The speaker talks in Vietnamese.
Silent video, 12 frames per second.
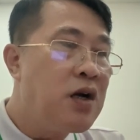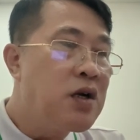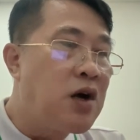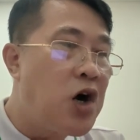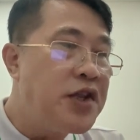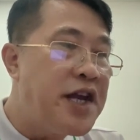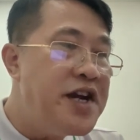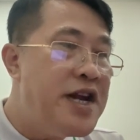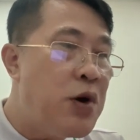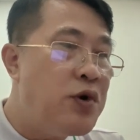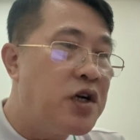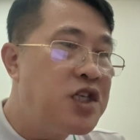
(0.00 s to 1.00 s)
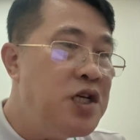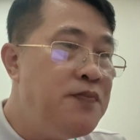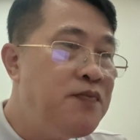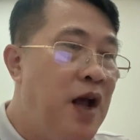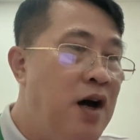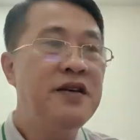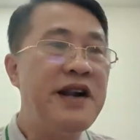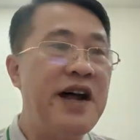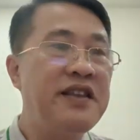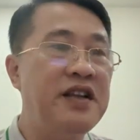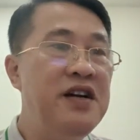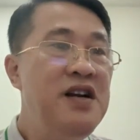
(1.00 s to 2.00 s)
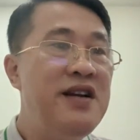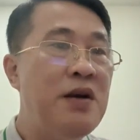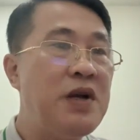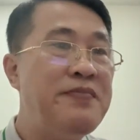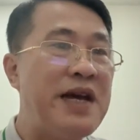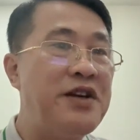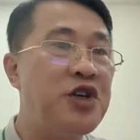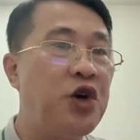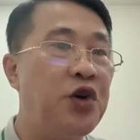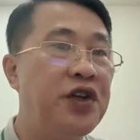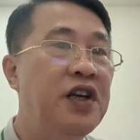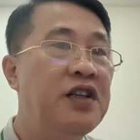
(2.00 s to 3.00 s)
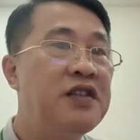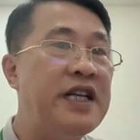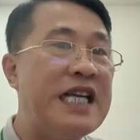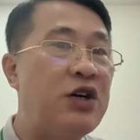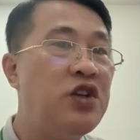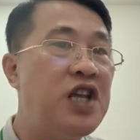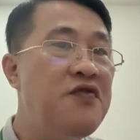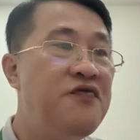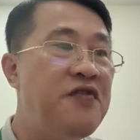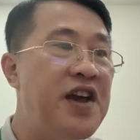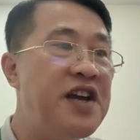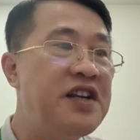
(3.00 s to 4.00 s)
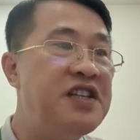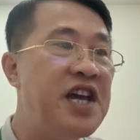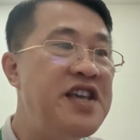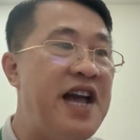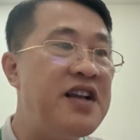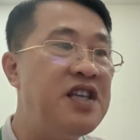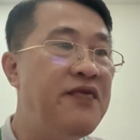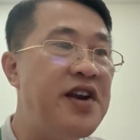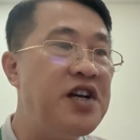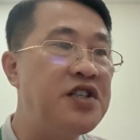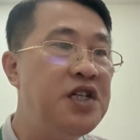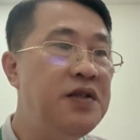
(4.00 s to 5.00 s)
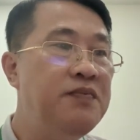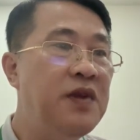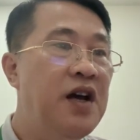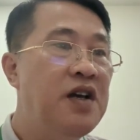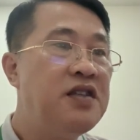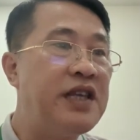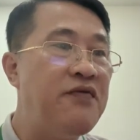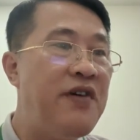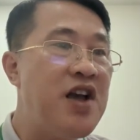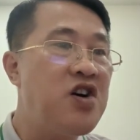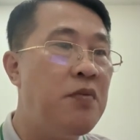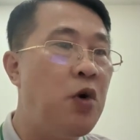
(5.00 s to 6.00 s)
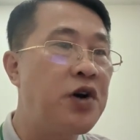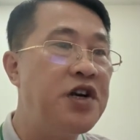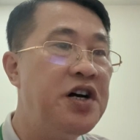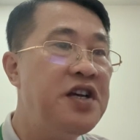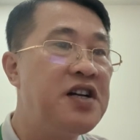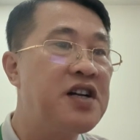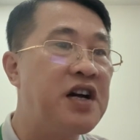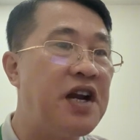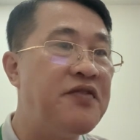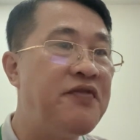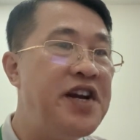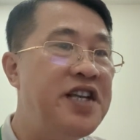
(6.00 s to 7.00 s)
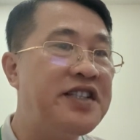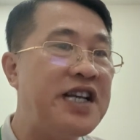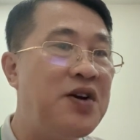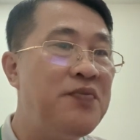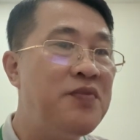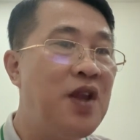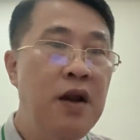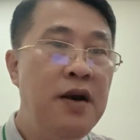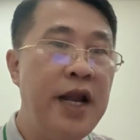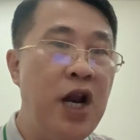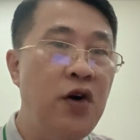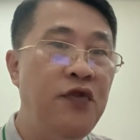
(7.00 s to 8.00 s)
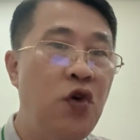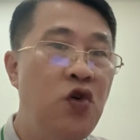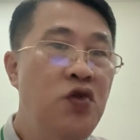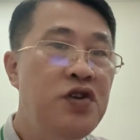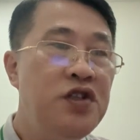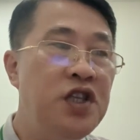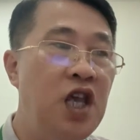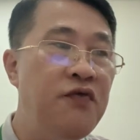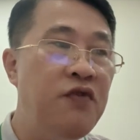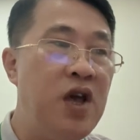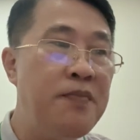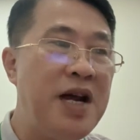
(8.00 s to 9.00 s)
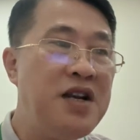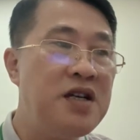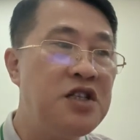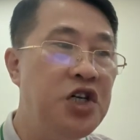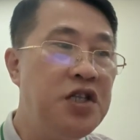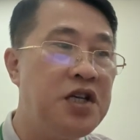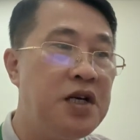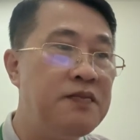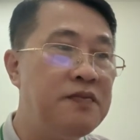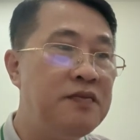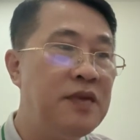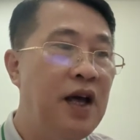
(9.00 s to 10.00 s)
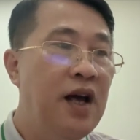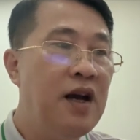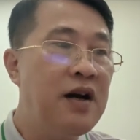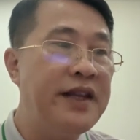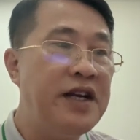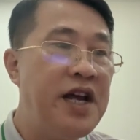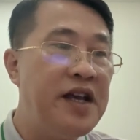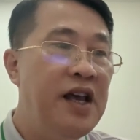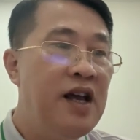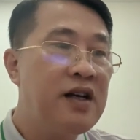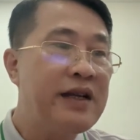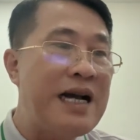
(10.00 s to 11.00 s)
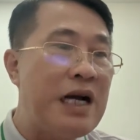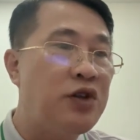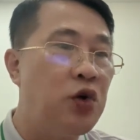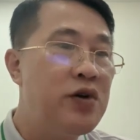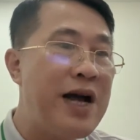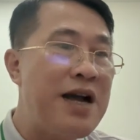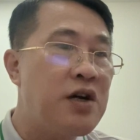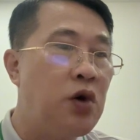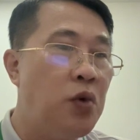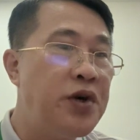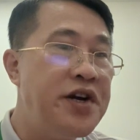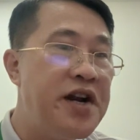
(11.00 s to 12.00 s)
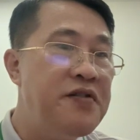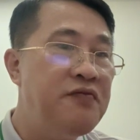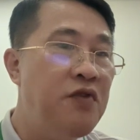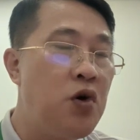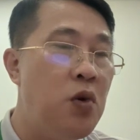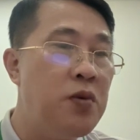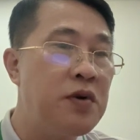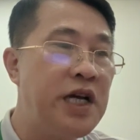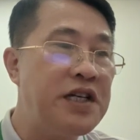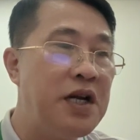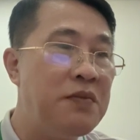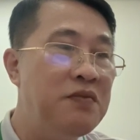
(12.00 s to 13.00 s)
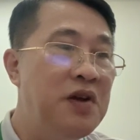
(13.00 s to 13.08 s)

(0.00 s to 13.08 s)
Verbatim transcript: Còn có thể đi đâu được chứ? Đã tới Lâm Tân Thành rồi thì sao có thể về dễ dàng như vậy được chứ? Chẳng phải còn một nơi cần phải đi sao? Nên là Vũ nhìn với ánh mắt dữ tợn. Mà tới đây các cao thủ khác cũng trở nên vô cùng kích động.